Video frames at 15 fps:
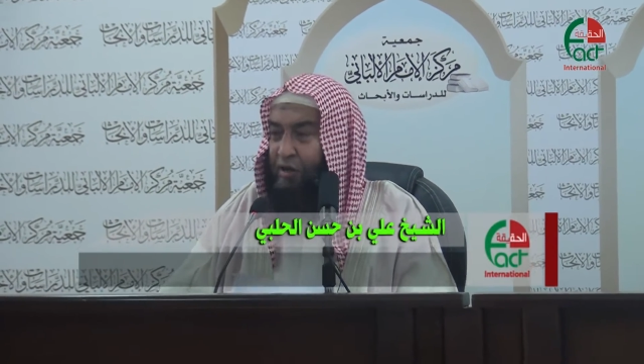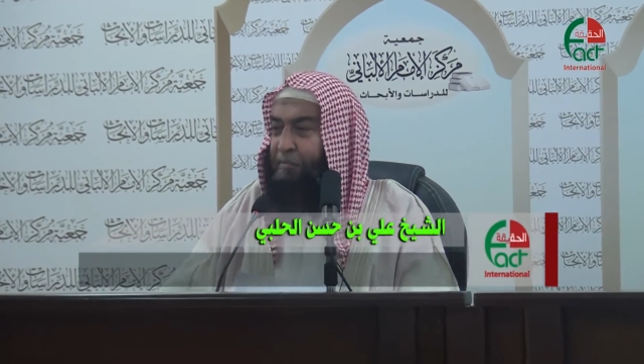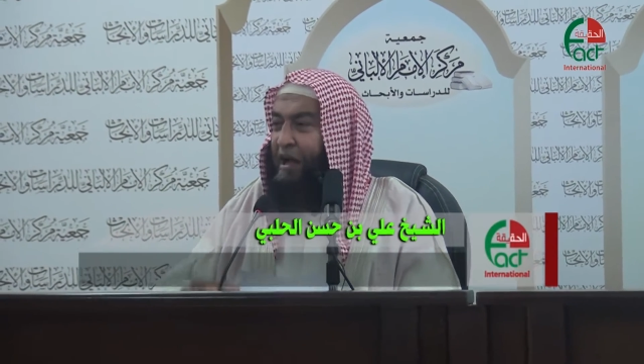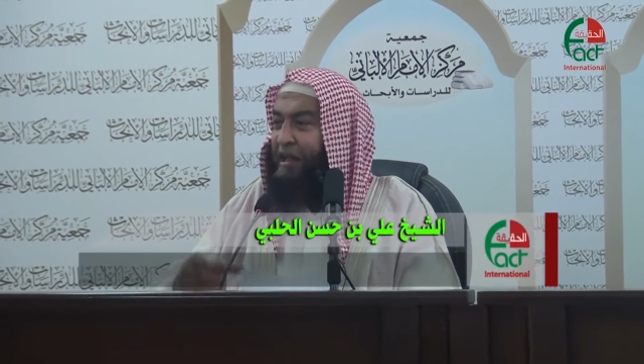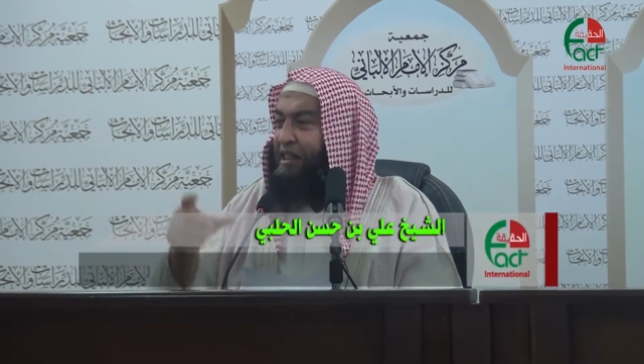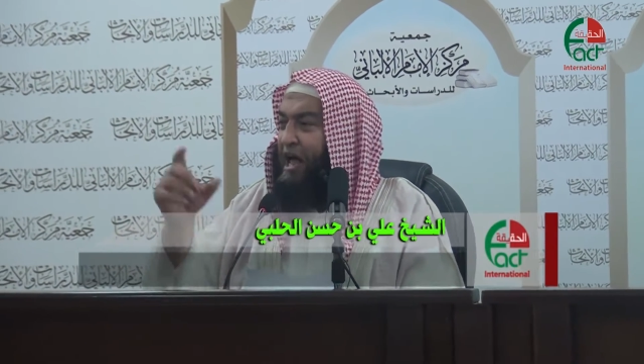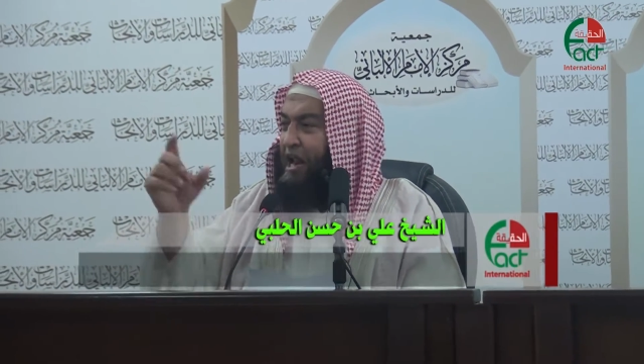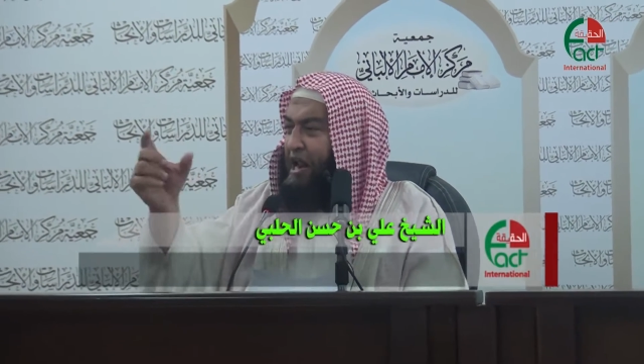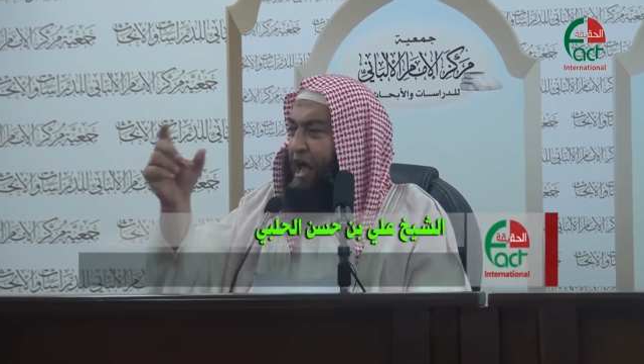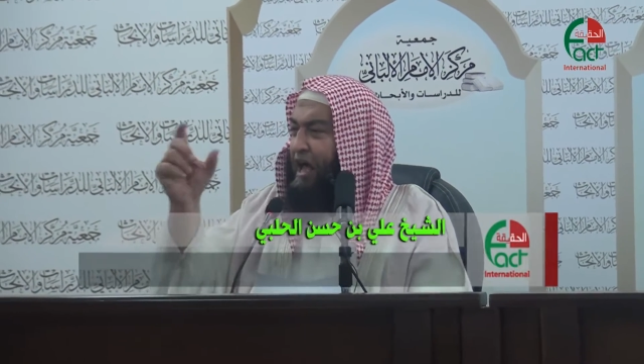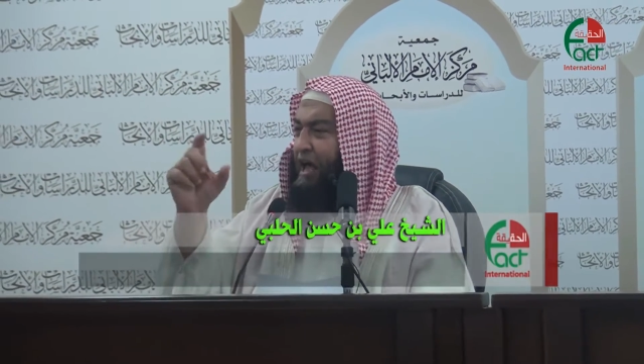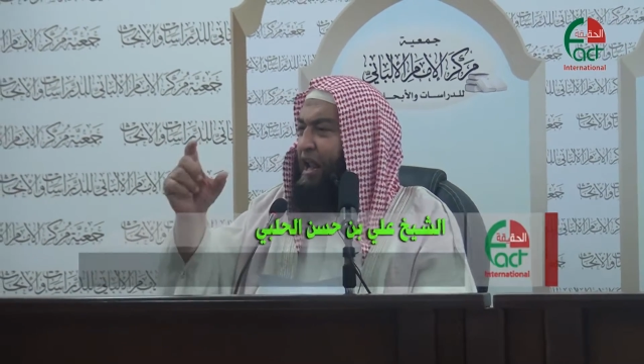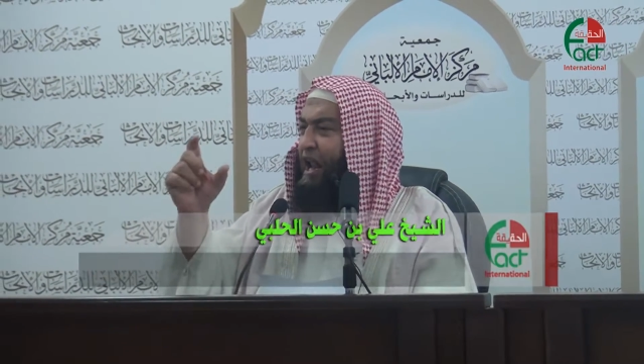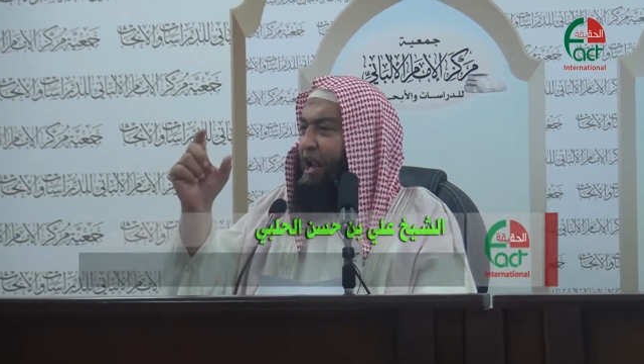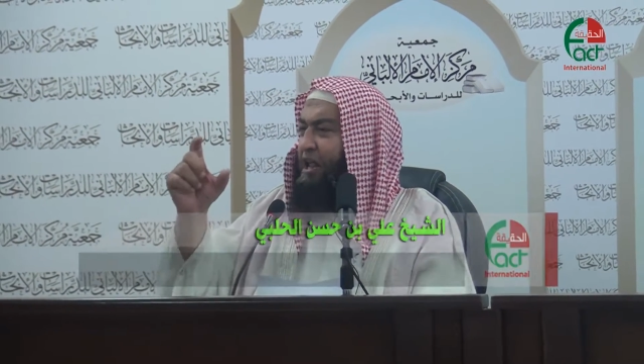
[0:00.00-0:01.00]
بعد أن
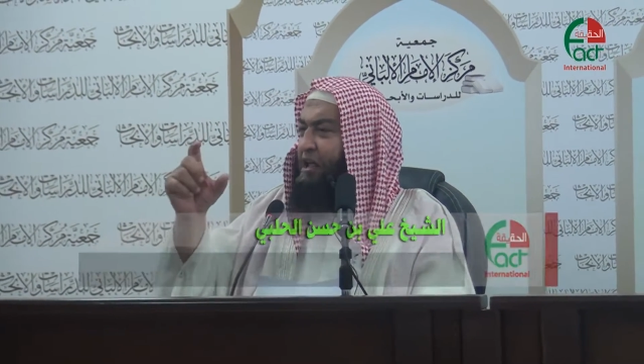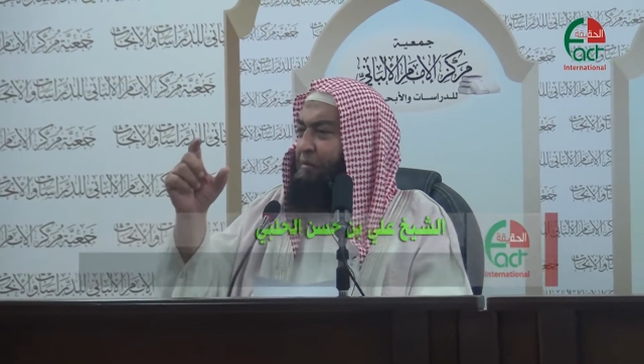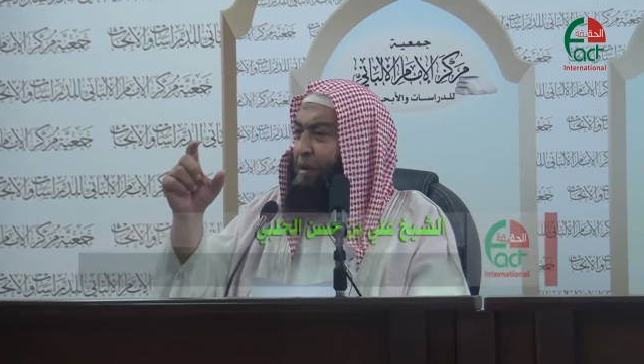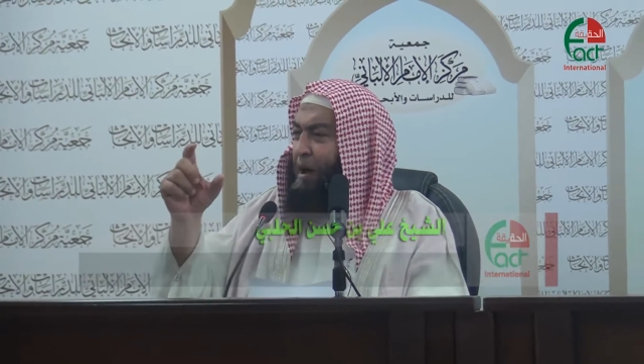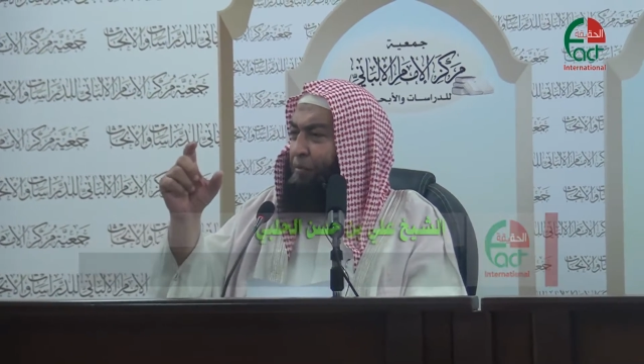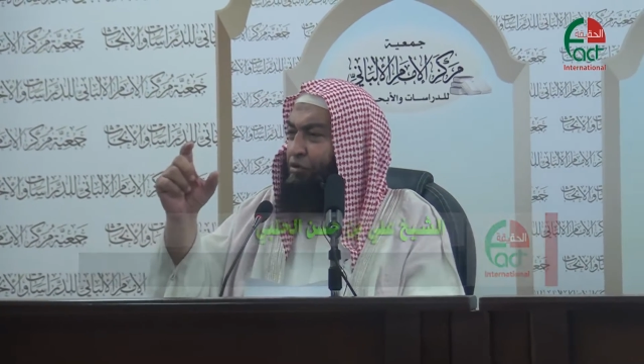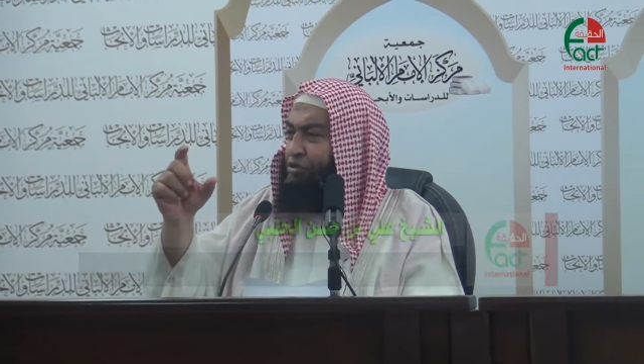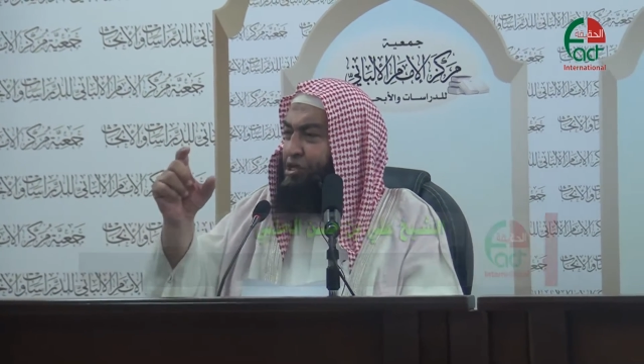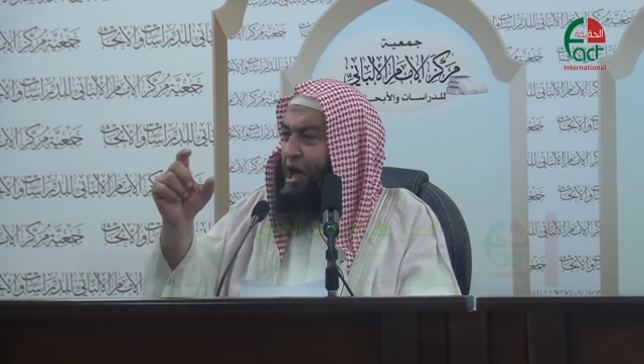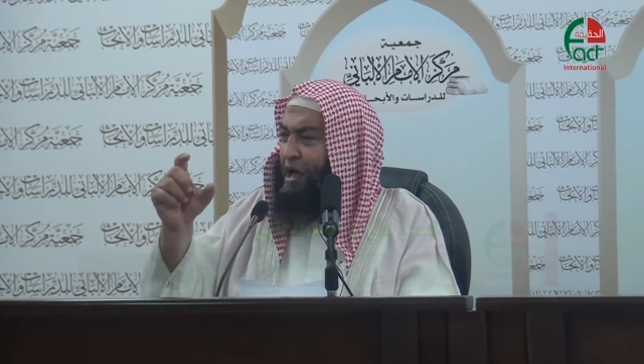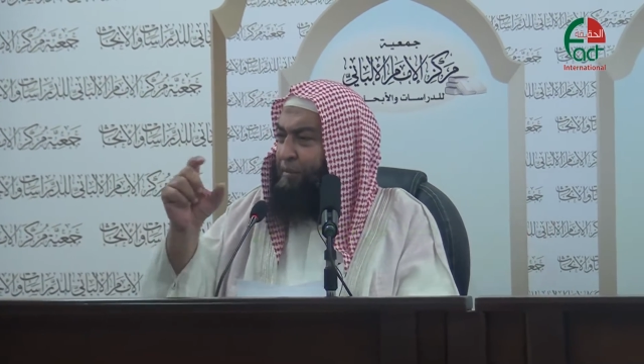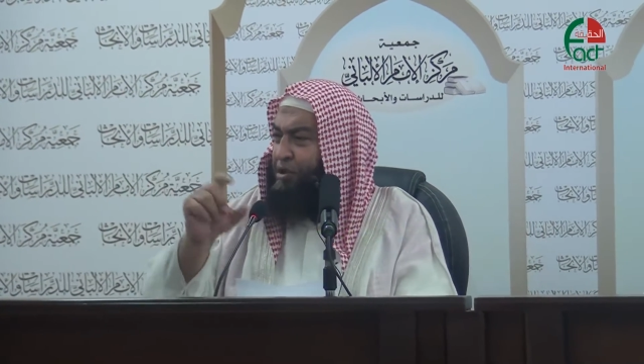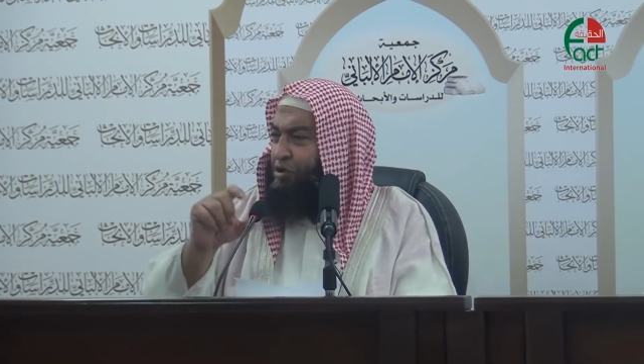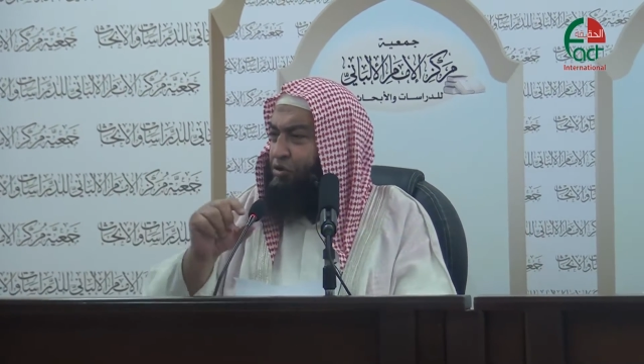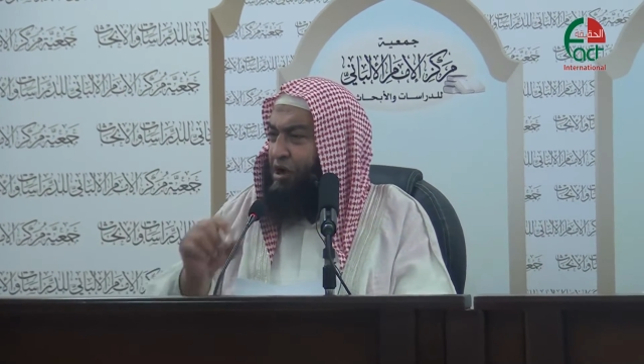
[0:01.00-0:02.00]
نقل الإمام
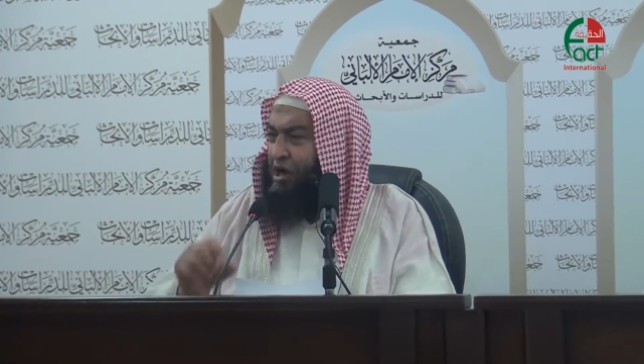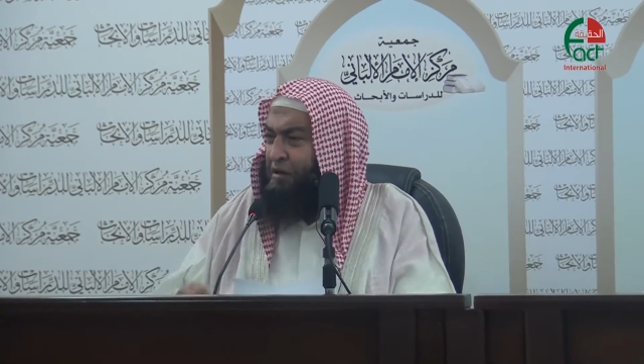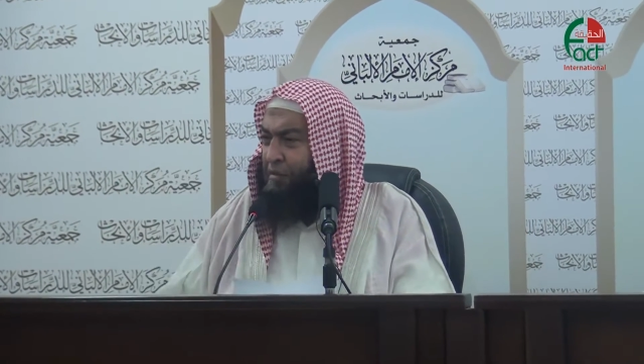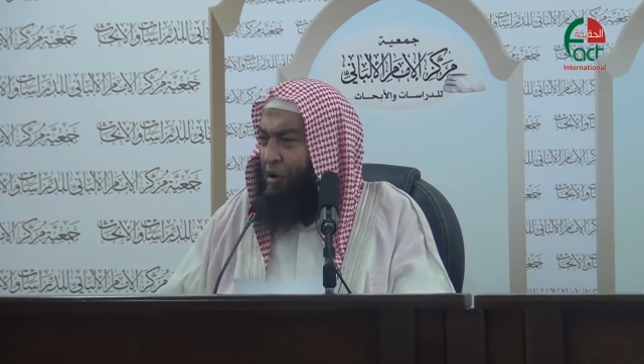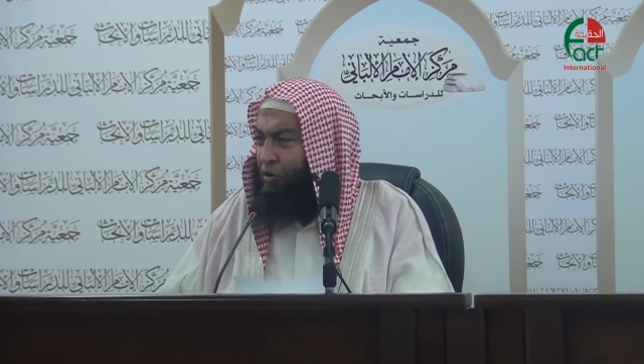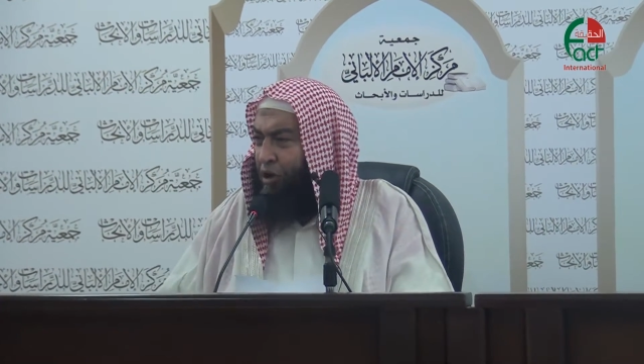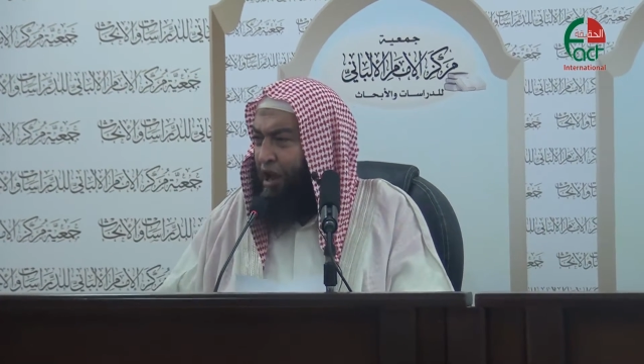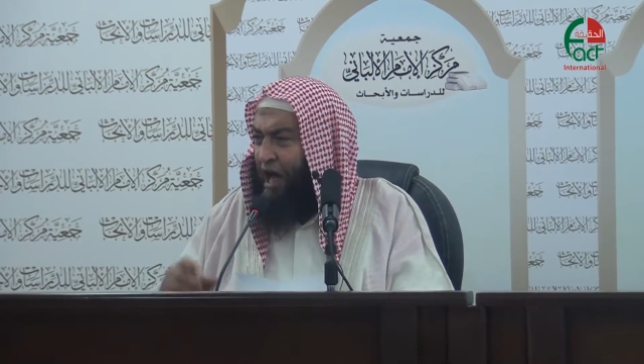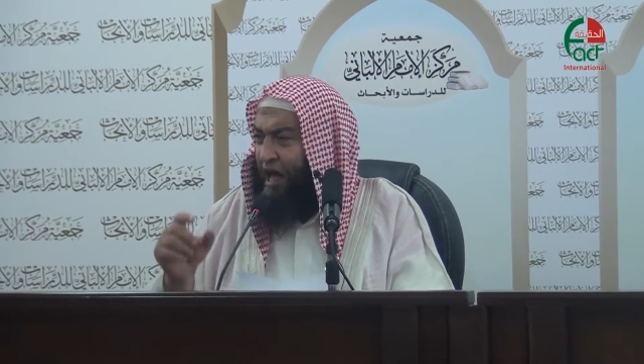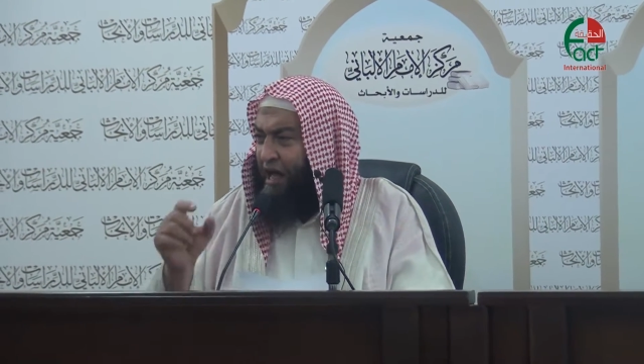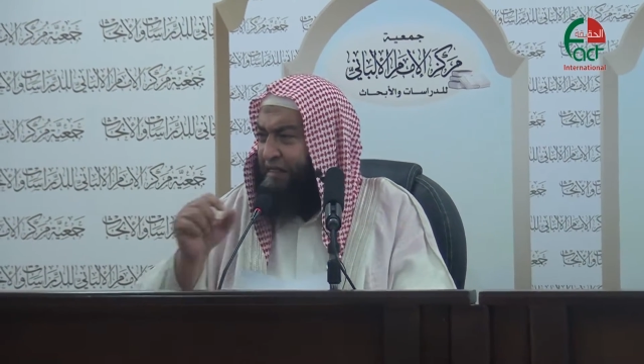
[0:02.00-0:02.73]
الذهبي رحمه الله